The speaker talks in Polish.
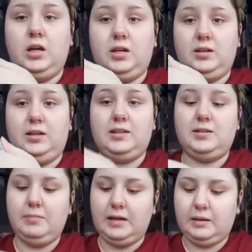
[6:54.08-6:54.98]
E, jest
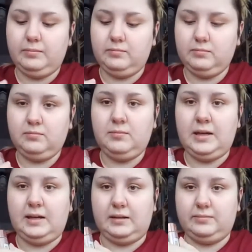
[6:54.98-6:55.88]
mega,
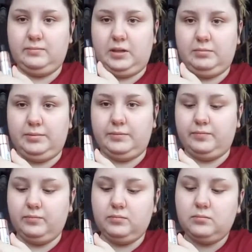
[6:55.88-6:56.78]
mega jakby
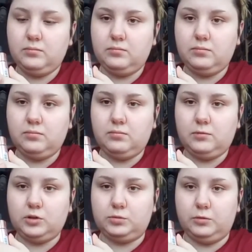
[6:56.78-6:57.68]

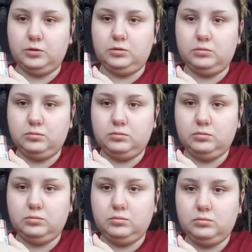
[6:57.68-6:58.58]
kosmos.
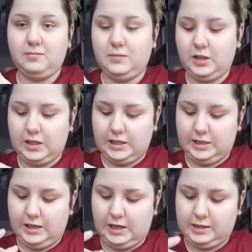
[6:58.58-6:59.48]

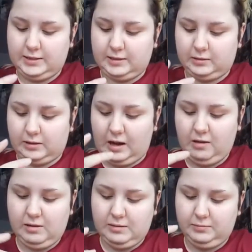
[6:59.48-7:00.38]
Ja się
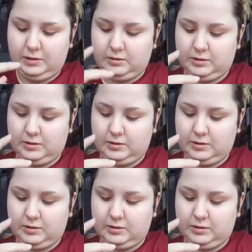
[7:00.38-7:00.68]
zakochałam i to